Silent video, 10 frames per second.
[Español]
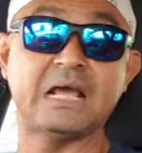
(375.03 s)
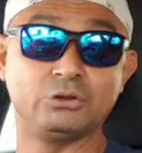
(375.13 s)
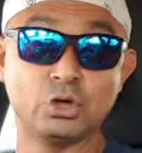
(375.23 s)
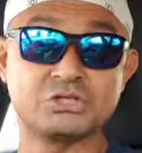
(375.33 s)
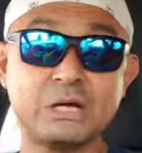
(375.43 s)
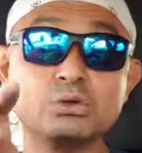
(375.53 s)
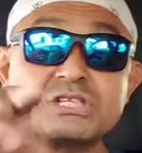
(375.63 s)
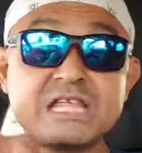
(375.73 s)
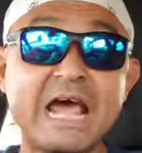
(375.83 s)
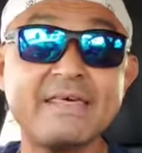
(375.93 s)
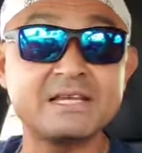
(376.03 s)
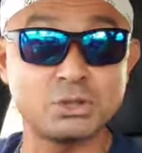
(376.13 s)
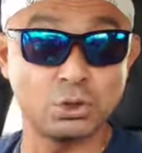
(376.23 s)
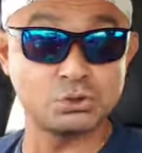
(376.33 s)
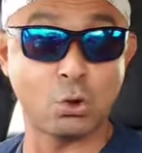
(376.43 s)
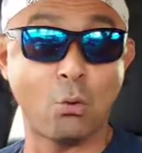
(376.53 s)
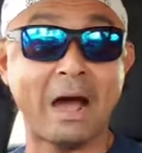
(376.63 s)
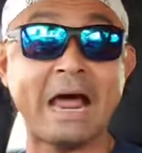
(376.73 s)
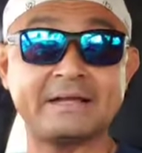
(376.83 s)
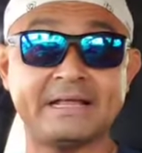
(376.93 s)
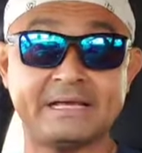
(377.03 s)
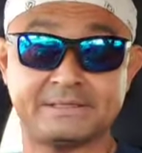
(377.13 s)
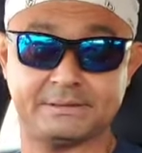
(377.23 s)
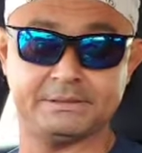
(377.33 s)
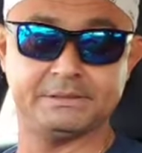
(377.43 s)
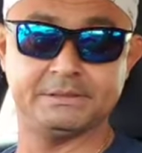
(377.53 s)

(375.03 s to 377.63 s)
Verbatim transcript: Entonces ustedes son los cobardes.